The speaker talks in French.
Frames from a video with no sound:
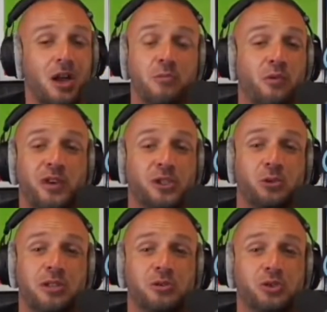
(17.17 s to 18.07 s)
Comment
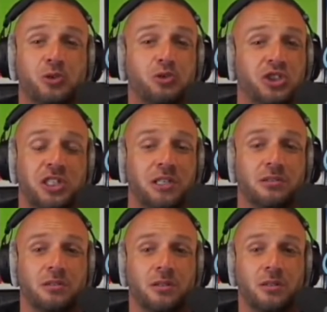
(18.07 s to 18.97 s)
pourquoi on fait rien
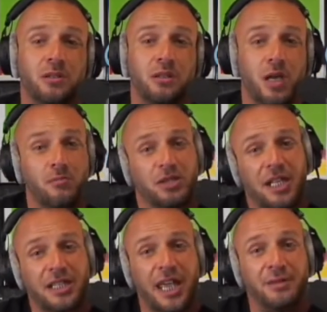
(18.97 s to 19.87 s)
demandé Comment
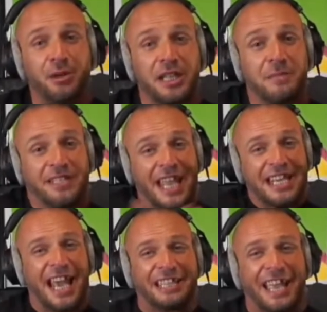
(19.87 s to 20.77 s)
ça, t'as rien demandé, mais
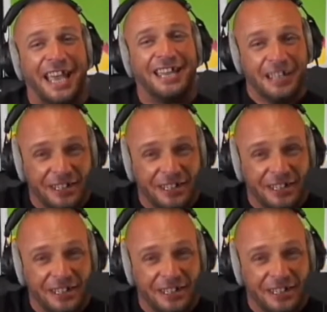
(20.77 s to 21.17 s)
t'as écarté